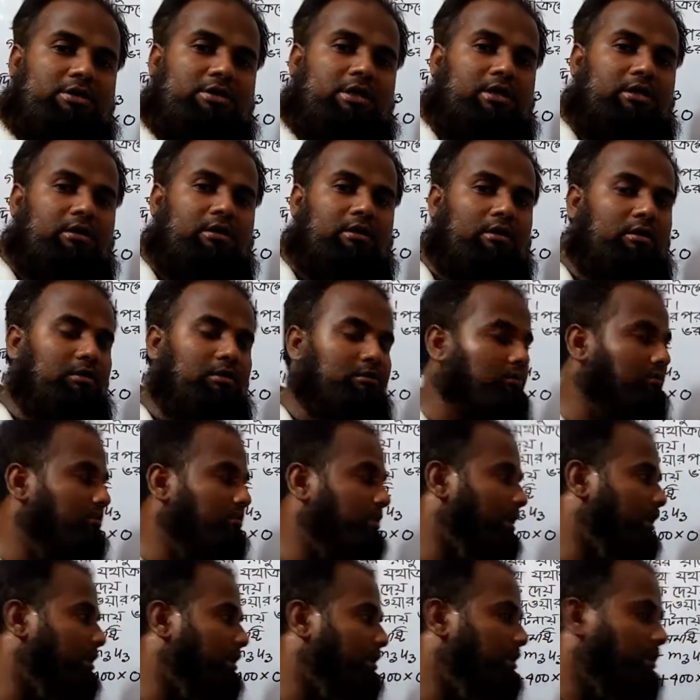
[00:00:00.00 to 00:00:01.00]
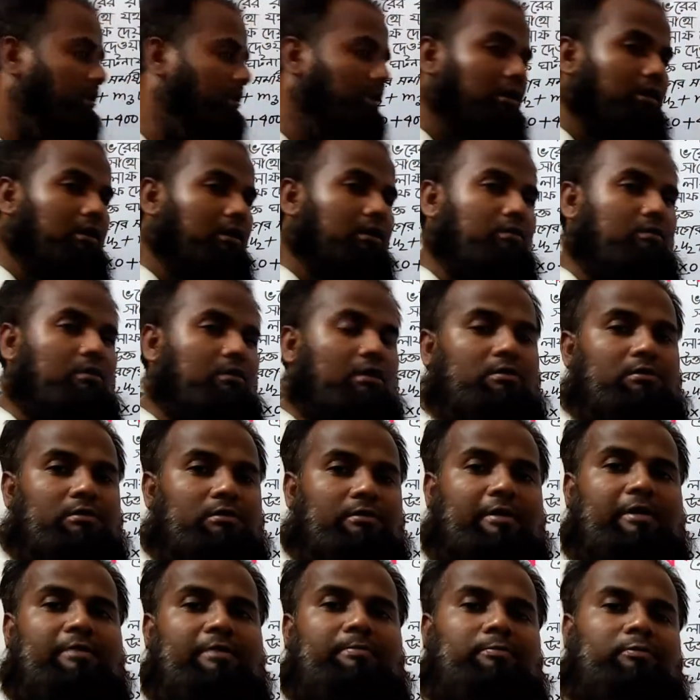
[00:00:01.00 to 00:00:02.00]
সেটি হলো তোমরা
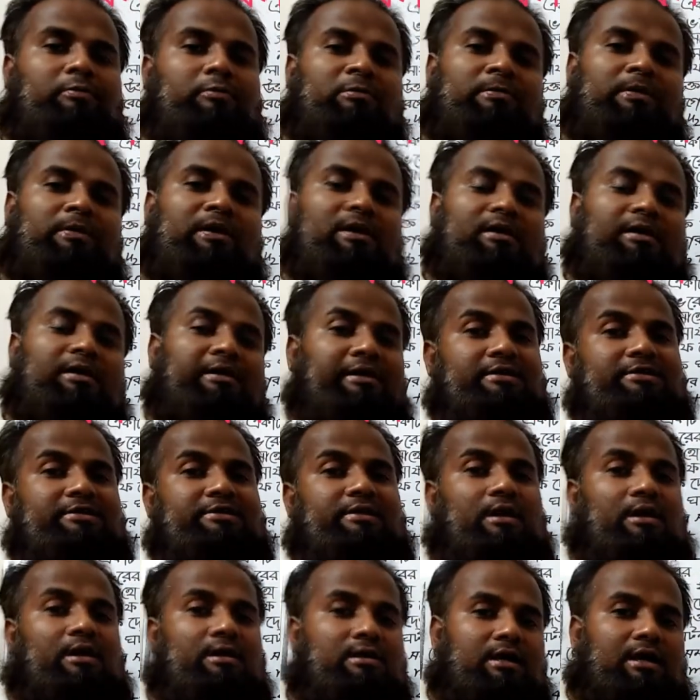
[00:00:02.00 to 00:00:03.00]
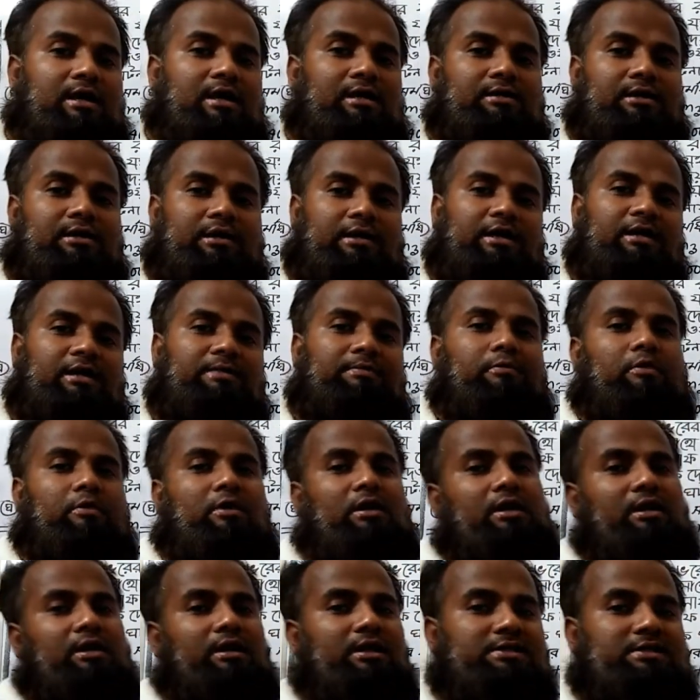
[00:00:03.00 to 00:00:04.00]
কখনোই পূর্বের লেকচার না দেখে
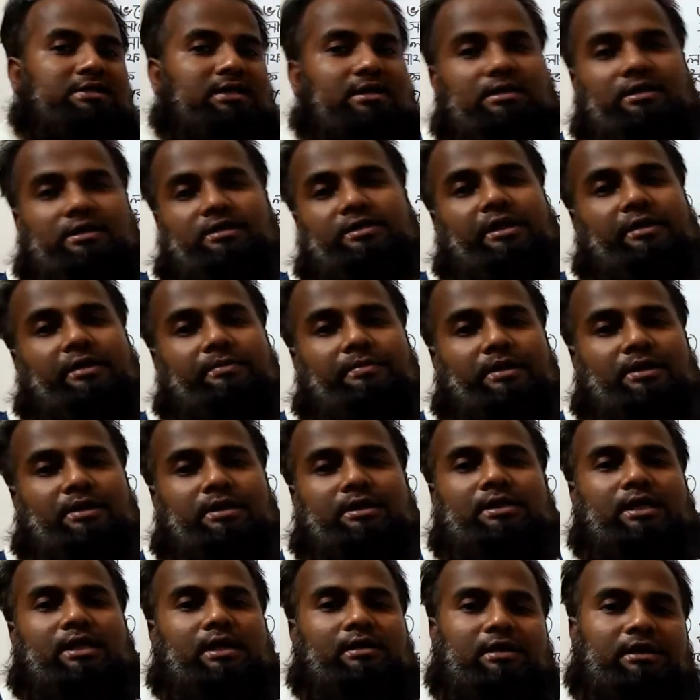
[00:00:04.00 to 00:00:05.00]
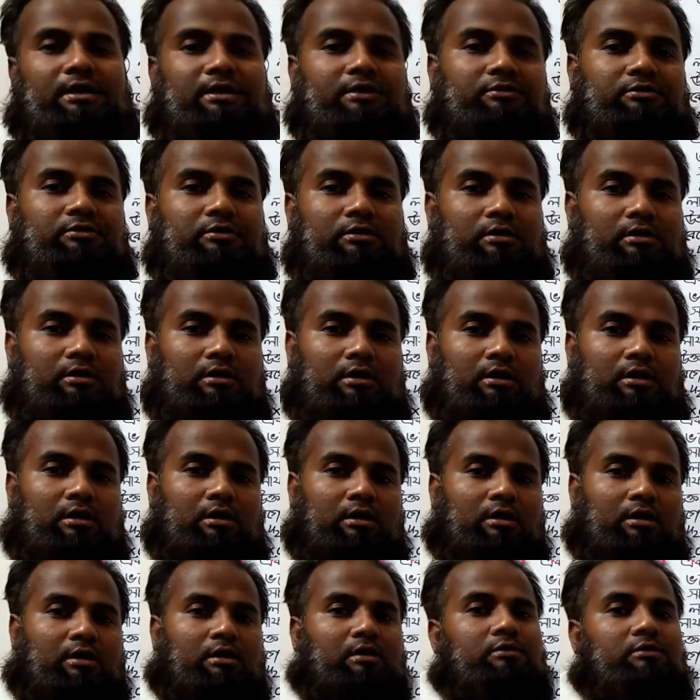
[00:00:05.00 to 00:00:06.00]
পরের লেকচারটি দেখবে না তাহলে কিন্তু
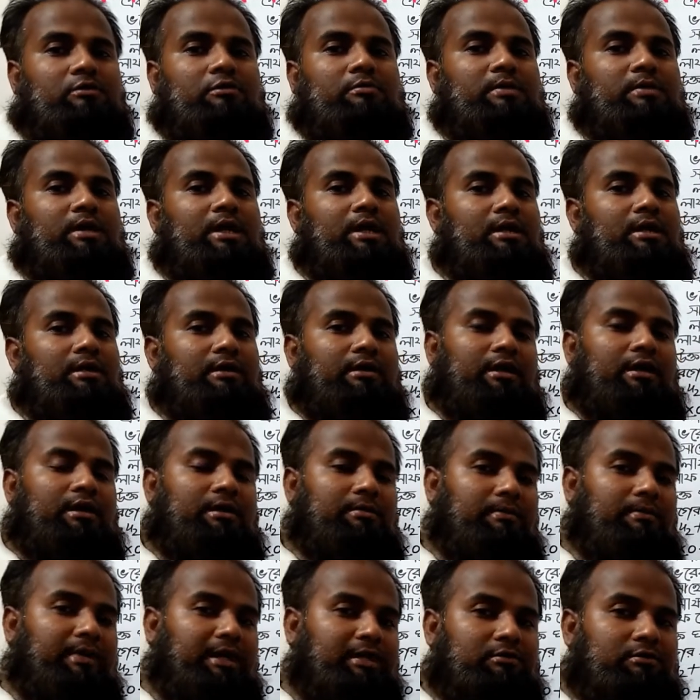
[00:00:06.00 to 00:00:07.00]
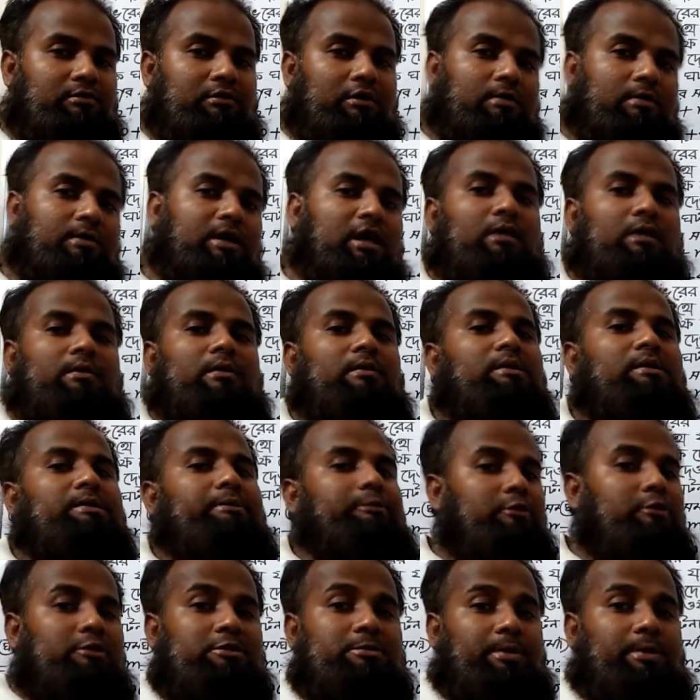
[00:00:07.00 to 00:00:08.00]
তোমরা এই ম্যাথগুলো ভালোভাবে
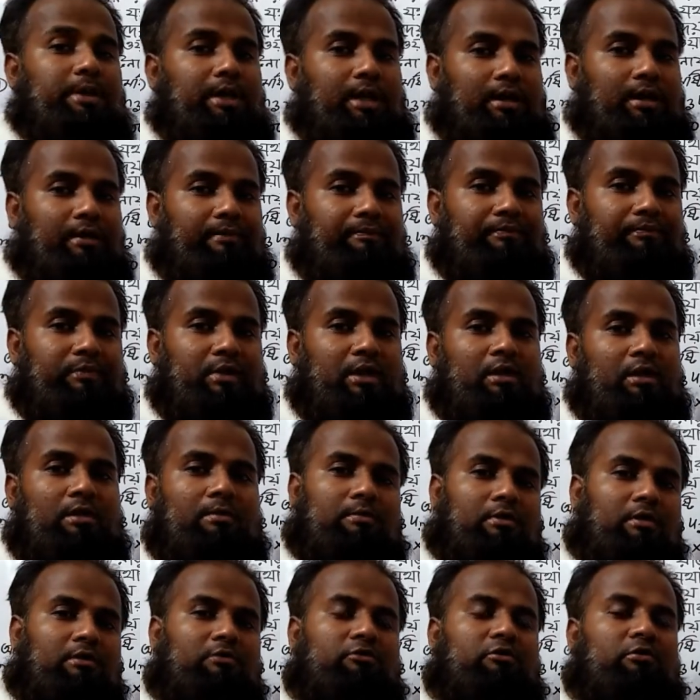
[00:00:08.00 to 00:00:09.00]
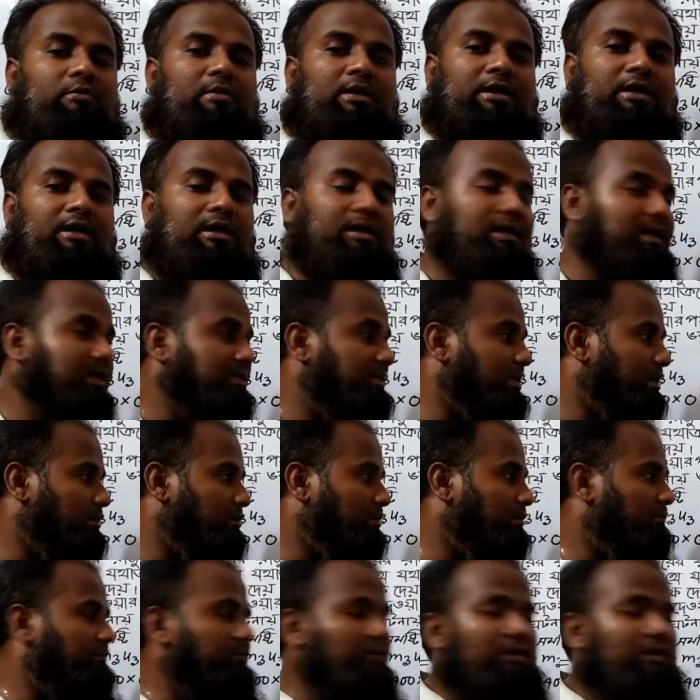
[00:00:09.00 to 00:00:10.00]
বুঝবে না বরং তোমাকে লেকচারগুলো